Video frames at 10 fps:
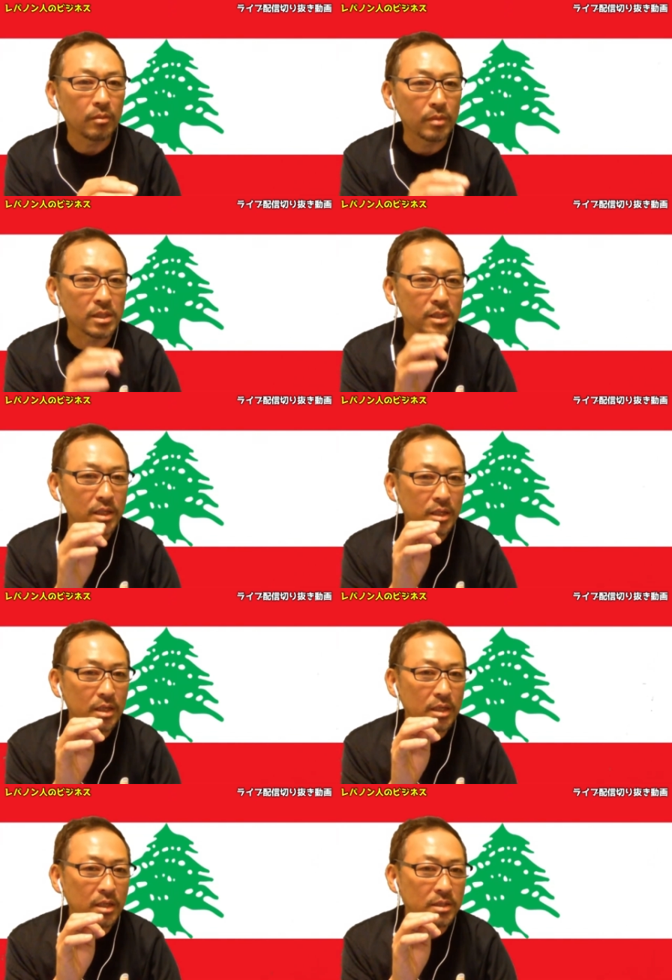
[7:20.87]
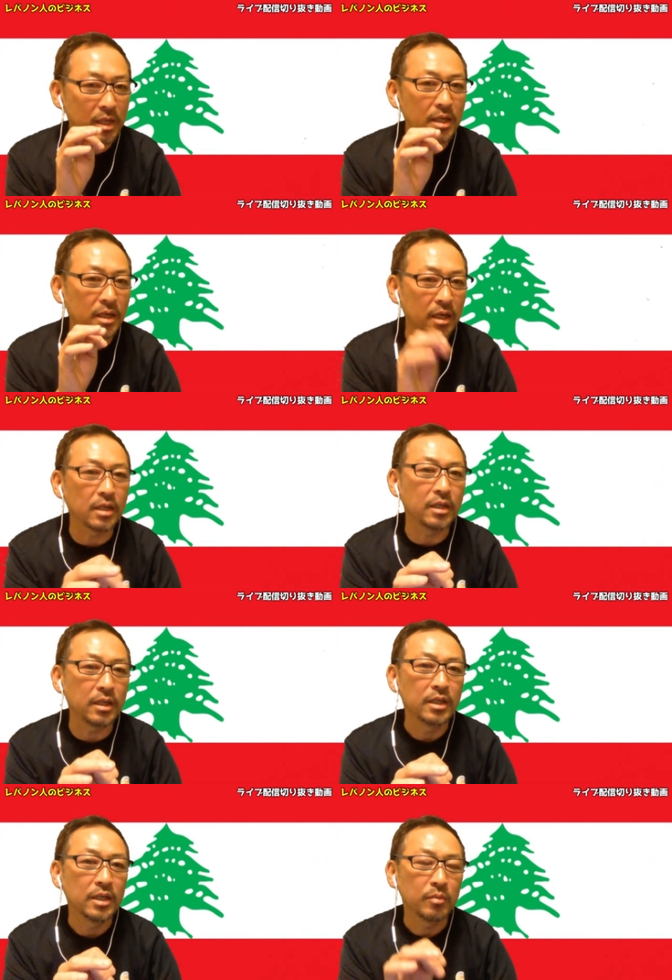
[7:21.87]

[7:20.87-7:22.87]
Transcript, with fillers: まあ政財界に